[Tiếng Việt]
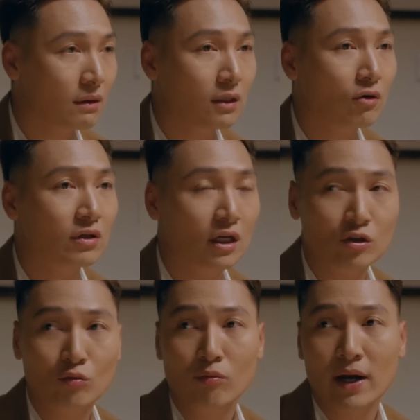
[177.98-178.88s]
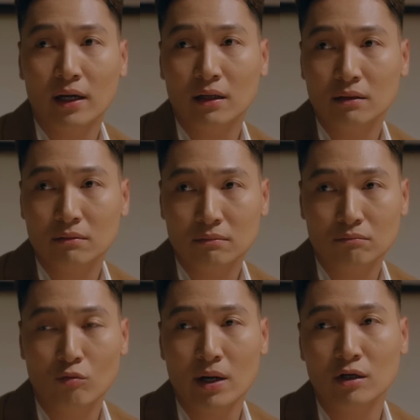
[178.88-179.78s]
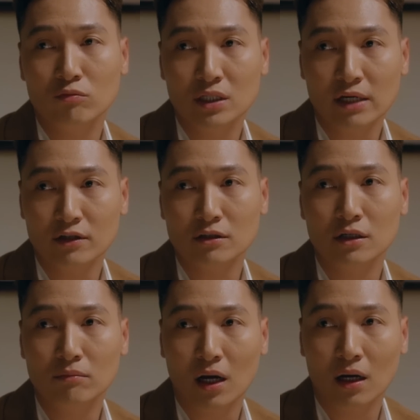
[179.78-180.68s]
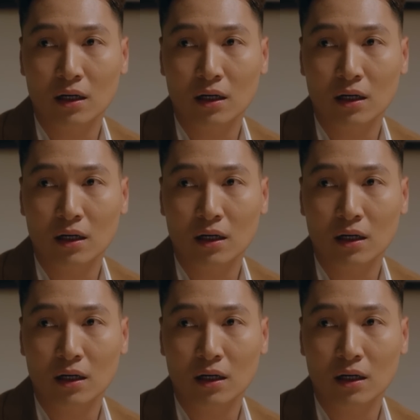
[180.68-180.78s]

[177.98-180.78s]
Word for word: Anh gọi điện cho bố mẹ, bố mẹ đồng ý anh phải tới mà.